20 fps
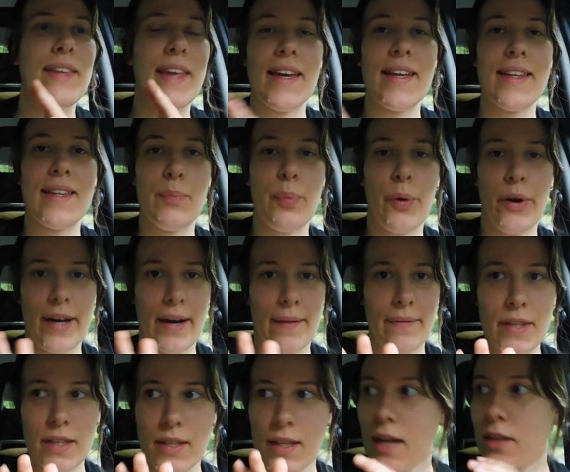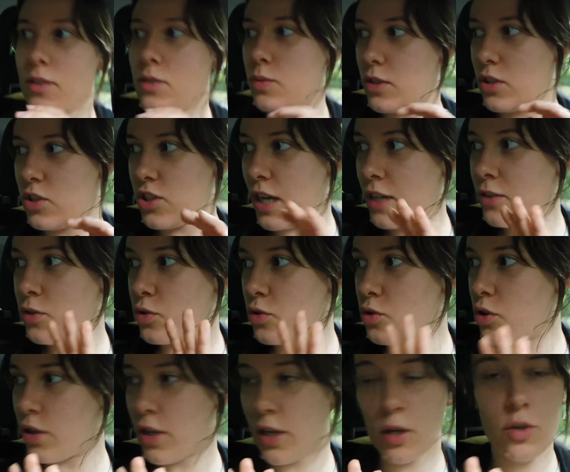ieri tipo ha grandinato, quindi già non
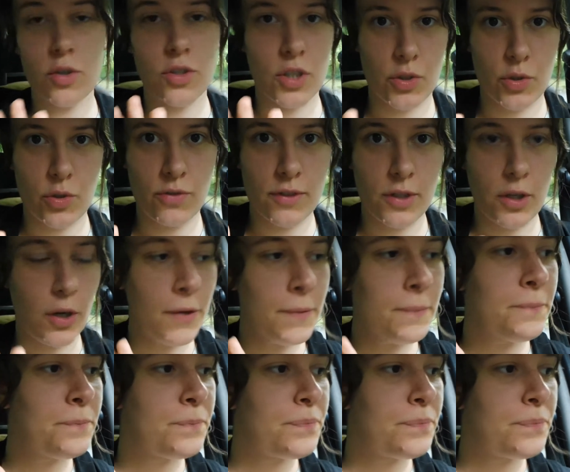so che cosa troverò.